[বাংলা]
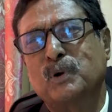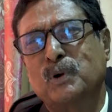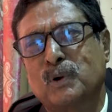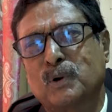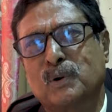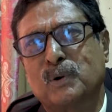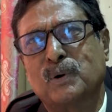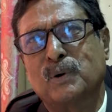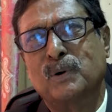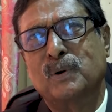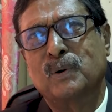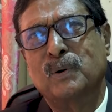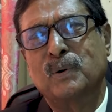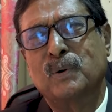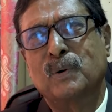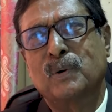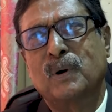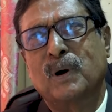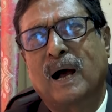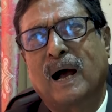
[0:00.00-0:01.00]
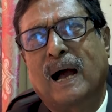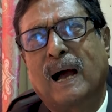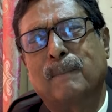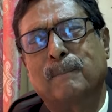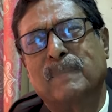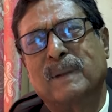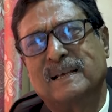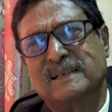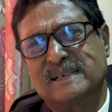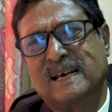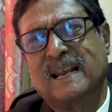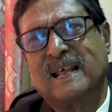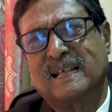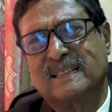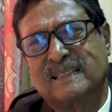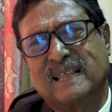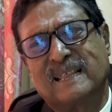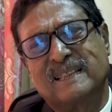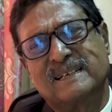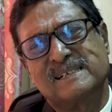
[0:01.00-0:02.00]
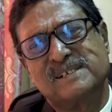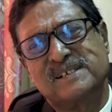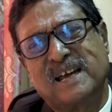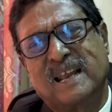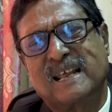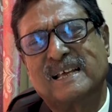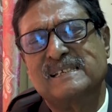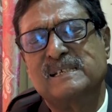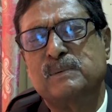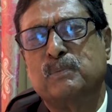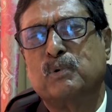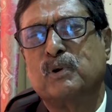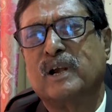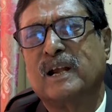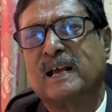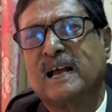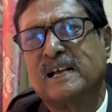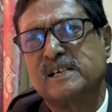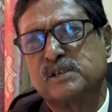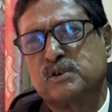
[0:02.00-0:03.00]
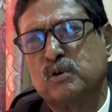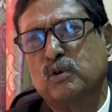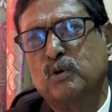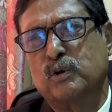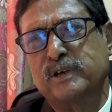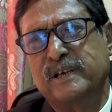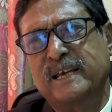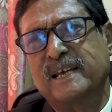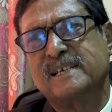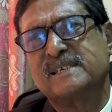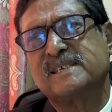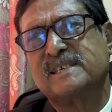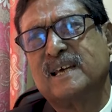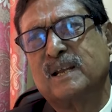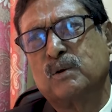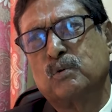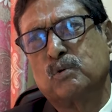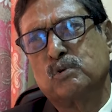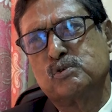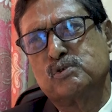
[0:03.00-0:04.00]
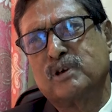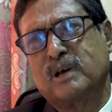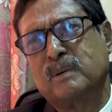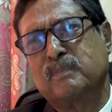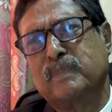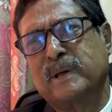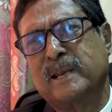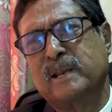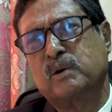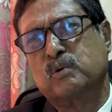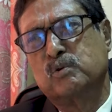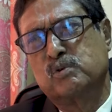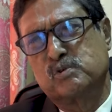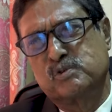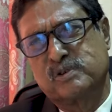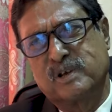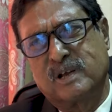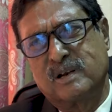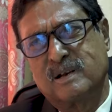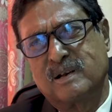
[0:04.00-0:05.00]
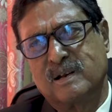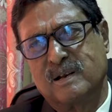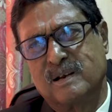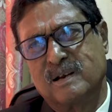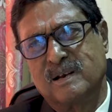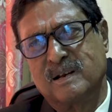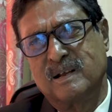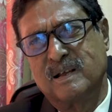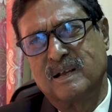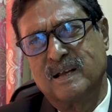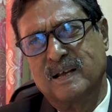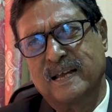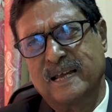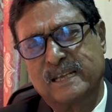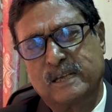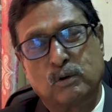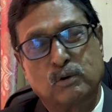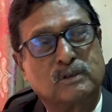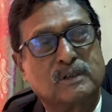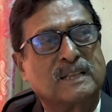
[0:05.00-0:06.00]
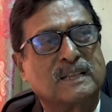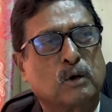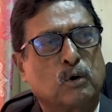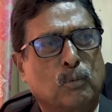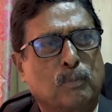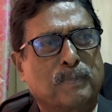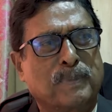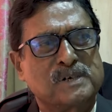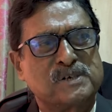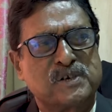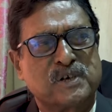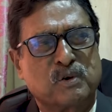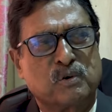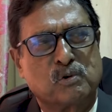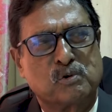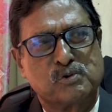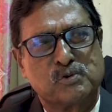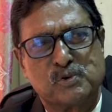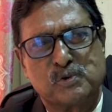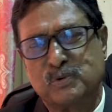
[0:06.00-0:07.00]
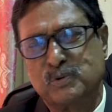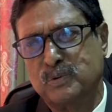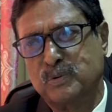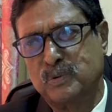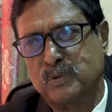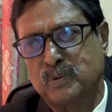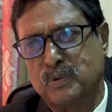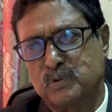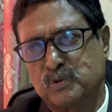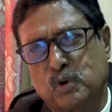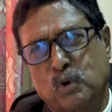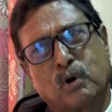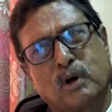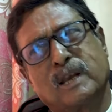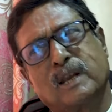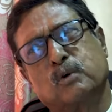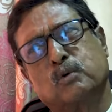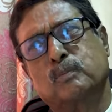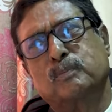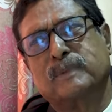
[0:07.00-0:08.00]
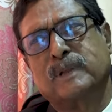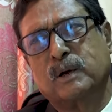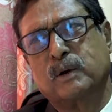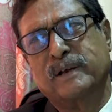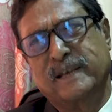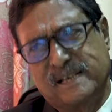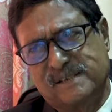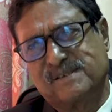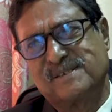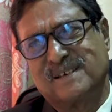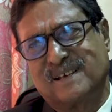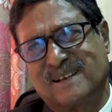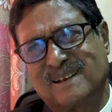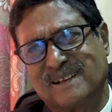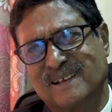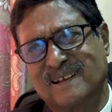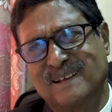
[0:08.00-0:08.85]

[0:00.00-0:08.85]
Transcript: হইলেও আমলা যারা তাদের সারা জীবনের কাজটা হইল ইয়েস স্যার নো স্যার ভেরি গুড স্যার এটা হলো তাদের অভ্যাসের অংশ সকালে ঘুম থেকে ইয়েস স্যার